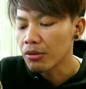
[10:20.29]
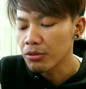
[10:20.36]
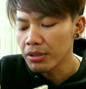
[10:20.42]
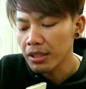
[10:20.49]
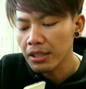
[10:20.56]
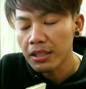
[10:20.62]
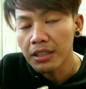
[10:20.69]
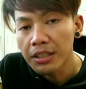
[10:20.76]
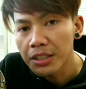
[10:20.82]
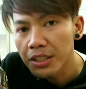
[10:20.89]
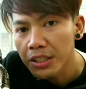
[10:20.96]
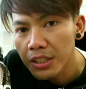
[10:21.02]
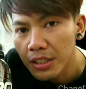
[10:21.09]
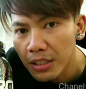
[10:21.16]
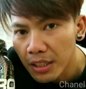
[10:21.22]
jadi takutnya
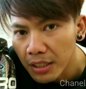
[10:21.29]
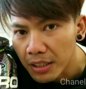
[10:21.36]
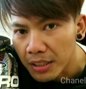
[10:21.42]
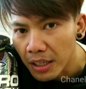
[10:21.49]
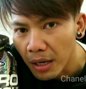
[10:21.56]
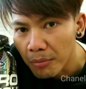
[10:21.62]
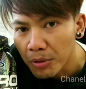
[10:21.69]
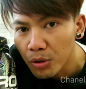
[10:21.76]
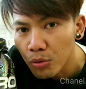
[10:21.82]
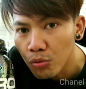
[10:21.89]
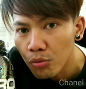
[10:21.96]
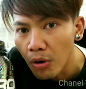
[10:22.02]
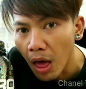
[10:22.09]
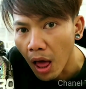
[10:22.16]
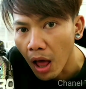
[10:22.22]
nanti di isinya di dalam
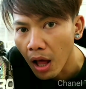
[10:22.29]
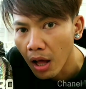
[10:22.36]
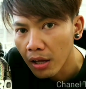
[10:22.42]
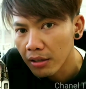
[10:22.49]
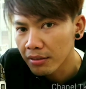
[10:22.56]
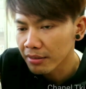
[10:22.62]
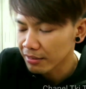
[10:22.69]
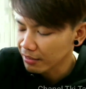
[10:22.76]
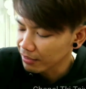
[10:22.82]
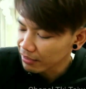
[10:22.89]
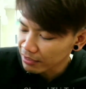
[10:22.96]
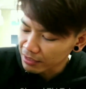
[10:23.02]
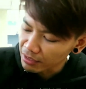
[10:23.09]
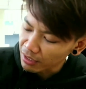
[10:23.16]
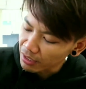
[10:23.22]
itu ular oh
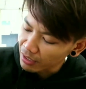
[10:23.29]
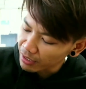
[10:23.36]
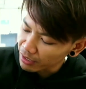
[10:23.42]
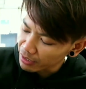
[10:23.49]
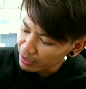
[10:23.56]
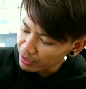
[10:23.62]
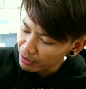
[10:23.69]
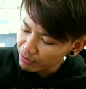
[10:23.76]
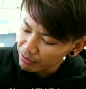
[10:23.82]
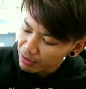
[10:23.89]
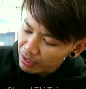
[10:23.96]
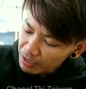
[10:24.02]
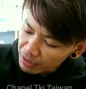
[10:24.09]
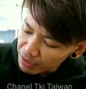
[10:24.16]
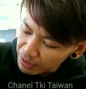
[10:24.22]
ular kayak
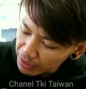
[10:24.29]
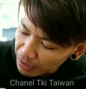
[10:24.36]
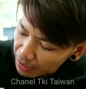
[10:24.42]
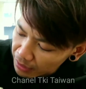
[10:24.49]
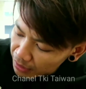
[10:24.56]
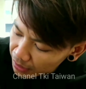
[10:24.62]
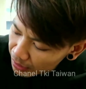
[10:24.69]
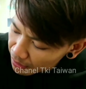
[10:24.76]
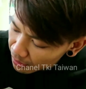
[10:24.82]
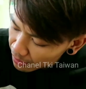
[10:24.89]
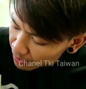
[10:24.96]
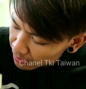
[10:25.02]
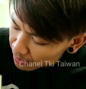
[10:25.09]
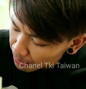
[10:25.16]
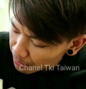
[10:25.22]
gitu jadi rasa
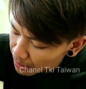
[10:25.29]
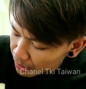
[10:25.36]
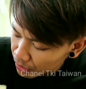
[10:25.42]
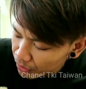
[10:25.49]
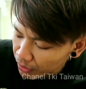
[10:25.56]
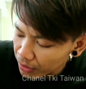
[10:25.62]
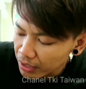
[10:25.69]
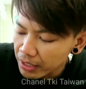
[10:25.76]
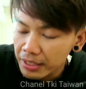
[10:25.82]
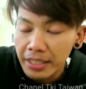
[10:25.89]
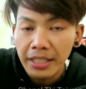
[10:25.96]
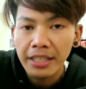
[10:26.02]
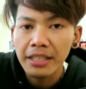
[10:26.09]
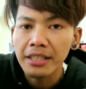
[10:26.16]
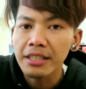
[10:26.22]
kita ya ada milik
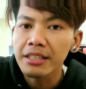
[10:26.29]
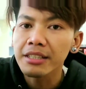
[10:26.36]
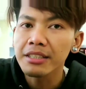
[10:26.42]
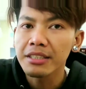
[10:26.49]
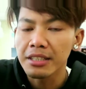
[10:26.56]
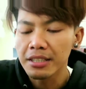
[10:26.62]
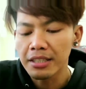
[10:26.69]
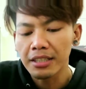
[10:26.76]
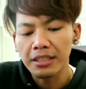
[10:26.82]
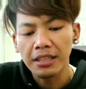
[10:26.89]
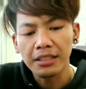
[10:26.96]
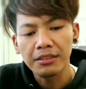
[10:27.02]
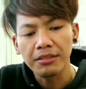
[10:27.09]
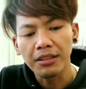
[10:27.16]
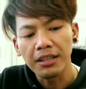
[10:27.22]
cokolate jadi di sini
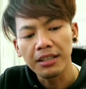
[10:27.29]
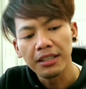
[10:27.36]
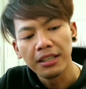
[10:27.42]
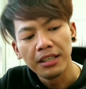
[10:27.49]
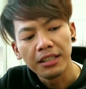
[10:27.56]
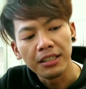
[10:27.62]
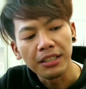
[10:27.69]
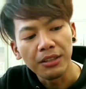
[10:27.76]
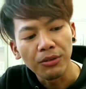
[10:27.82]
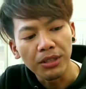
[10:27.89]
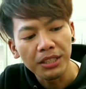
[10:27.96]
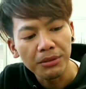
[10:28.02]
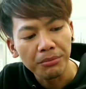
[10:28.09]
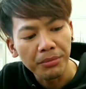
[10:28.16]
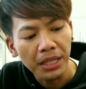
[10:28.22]
kita juga
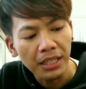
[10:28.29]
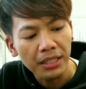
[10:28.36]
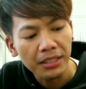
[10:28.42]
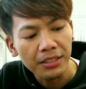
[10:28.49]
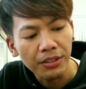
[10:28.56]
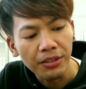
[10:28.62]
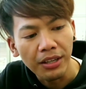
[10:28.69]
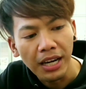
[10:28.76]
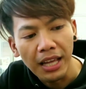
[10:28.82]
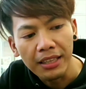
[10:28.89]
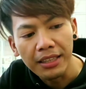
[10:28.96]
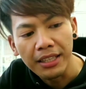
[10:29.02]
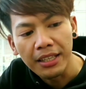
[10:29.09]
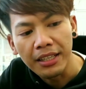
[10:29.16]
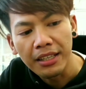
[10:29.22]
ditulis milik ke
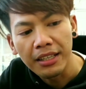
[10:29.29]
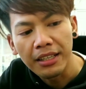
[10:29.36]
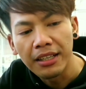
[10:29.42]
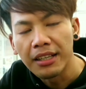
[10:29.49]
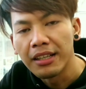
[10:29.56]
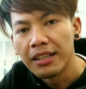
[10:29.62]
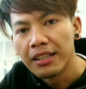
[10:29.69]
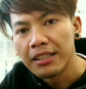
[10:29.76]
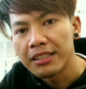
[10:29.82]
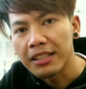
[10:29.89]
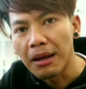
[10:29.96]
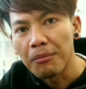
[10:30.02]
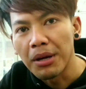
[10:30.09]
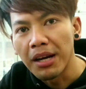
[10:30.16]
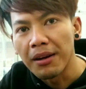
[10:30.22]
cokolate
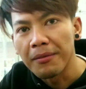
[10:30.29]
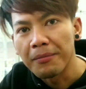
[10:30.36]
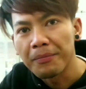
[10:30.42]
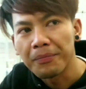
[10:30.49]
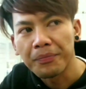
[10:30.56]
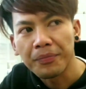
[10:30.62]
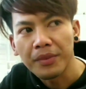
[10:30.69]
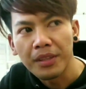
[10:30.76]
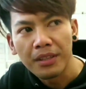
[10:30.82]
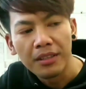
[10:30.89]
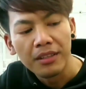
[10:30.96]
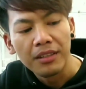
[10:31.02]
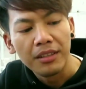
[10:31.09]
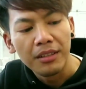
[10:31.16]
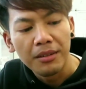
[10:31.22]
gimana mas
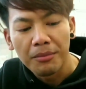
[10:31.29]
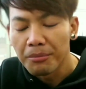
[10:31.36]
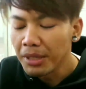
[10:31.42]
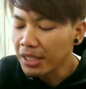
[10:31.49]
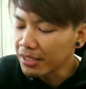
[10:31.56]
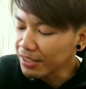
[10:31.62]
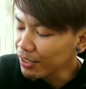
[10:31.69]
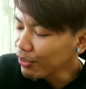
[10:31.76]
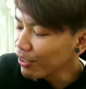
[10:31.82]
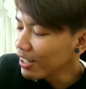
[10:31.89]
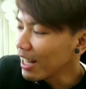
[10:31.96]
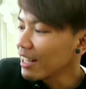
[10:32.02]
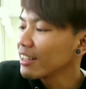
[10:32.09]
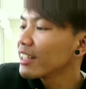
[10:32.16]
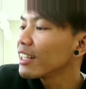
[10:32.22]
pengucapannya milik ke
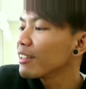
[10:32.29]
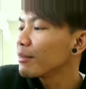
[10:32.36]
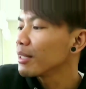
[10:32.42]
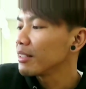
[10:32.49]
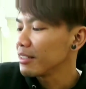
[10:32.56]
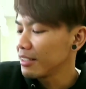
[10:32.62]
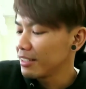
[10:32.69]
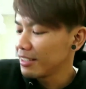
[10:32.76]
cokolate